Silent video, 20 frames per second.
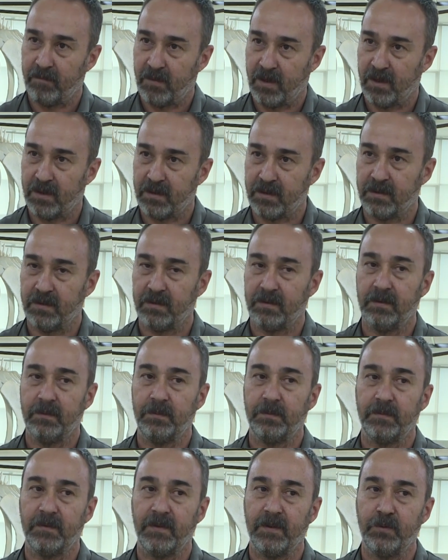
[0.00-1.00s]
aksatıp
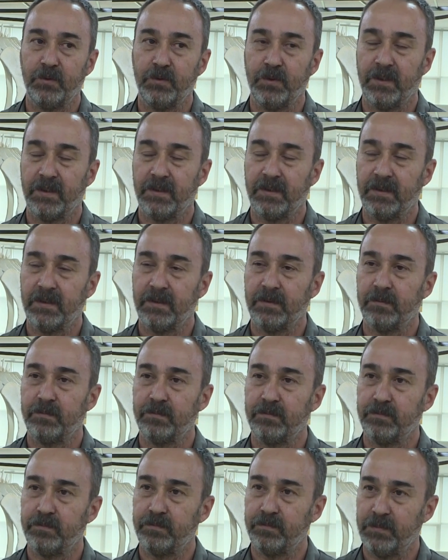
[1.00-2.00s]
ve bunları
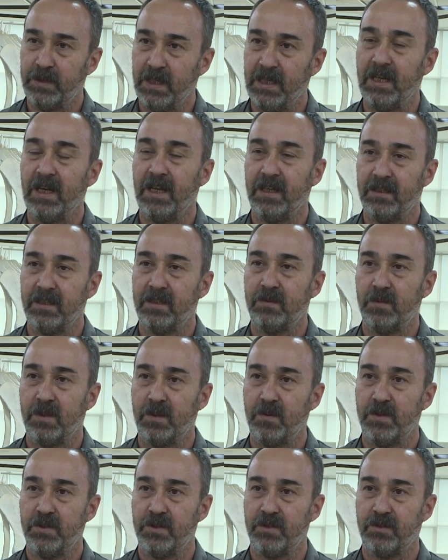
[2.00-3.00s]
bilgilendirme
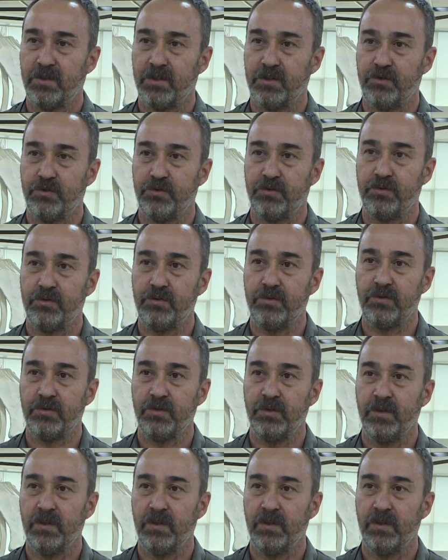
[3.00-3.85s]
amacını taşıyoruz.